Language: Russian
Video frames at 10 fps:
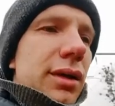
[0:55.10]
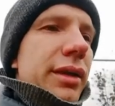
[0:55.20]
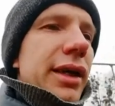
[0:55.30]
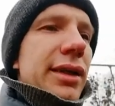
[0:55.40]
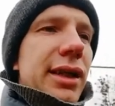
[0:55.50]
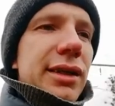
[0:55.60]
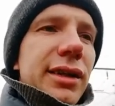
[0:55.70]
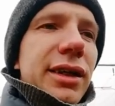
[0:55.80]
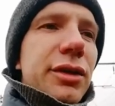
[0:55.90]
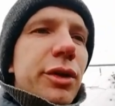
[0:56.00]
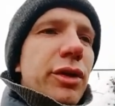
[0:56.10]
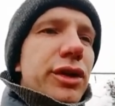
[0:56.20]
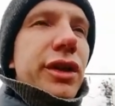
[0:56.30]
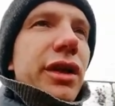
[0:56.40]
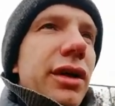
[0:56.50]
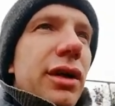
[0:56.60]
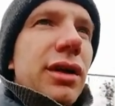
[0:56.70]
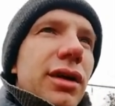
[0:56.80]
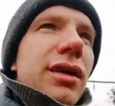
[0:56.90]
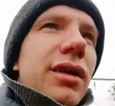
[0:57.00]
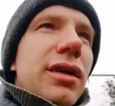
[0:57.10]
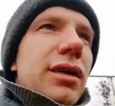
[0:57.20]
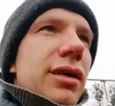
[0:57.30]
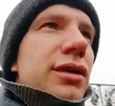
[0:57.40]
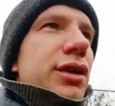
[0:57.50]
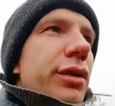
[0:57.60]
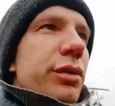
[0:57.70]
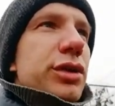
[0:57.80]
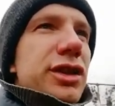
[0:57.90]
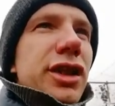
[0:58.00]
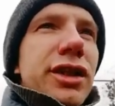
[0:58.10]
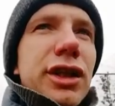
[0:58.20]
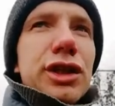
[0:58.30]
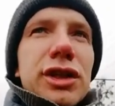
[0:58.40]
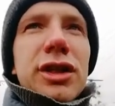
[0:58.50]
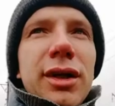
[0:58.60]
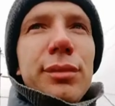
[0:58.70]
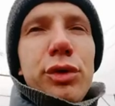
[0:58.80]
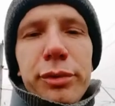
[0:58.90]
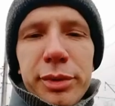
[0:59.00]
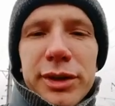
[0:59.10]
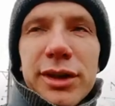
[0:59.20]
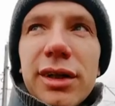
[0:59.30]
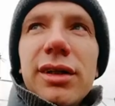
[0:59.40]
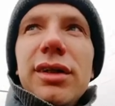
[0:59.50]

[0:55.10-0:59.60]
надо отдать должное, что в сценическом образе